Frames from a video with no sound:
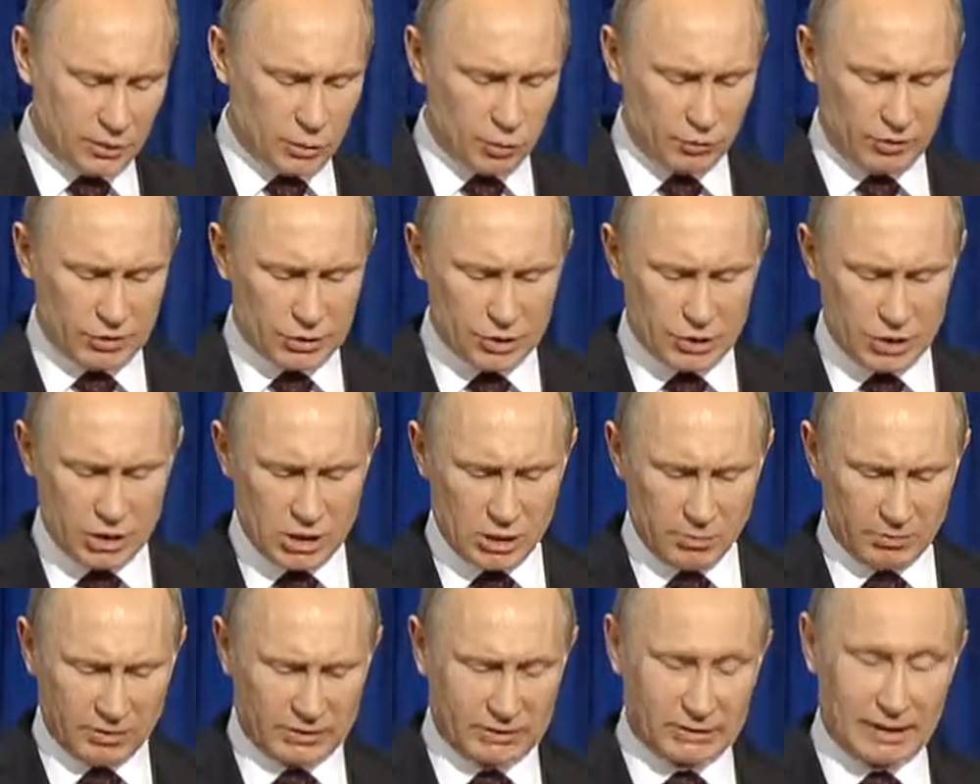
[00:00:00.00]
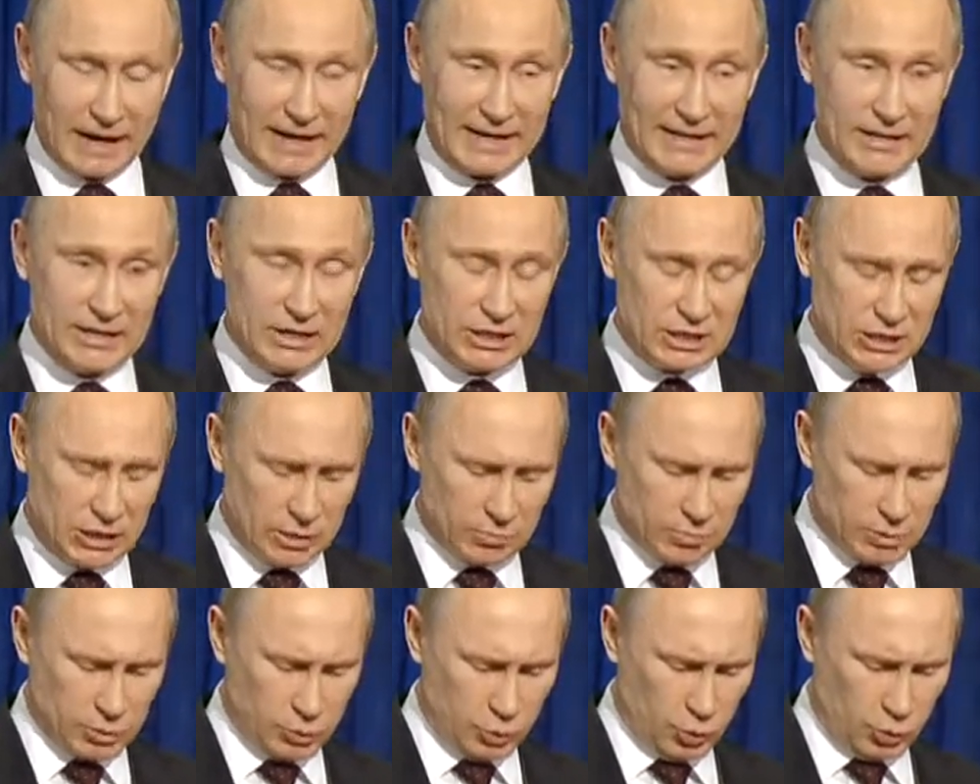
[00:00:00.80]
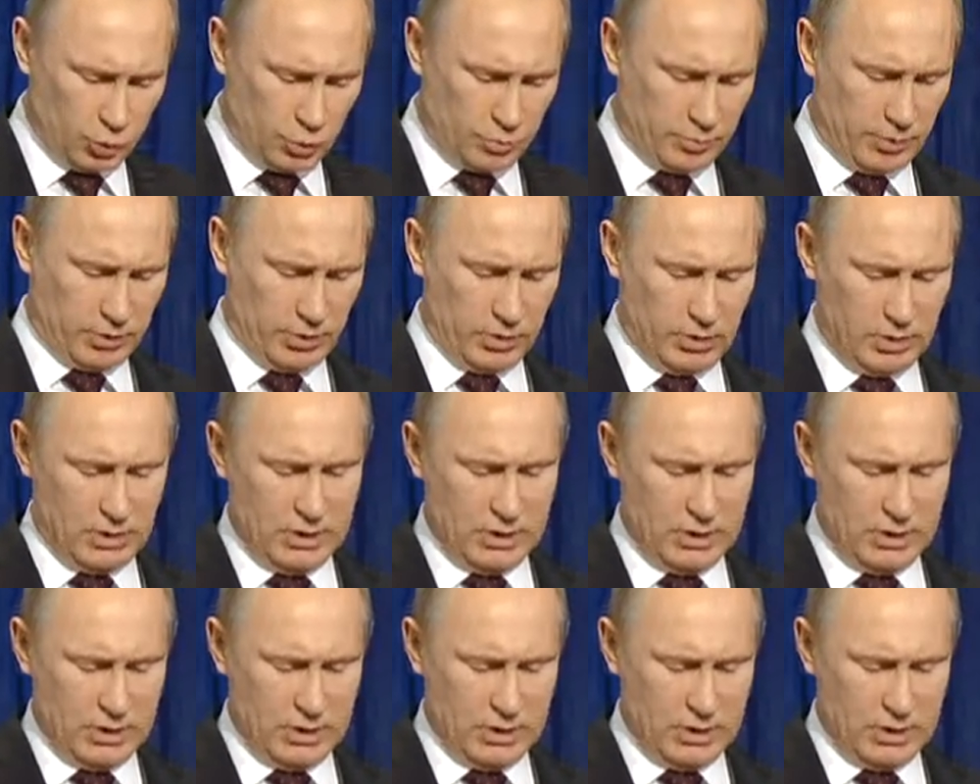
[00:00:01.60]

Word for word: с уважением к традициям службы,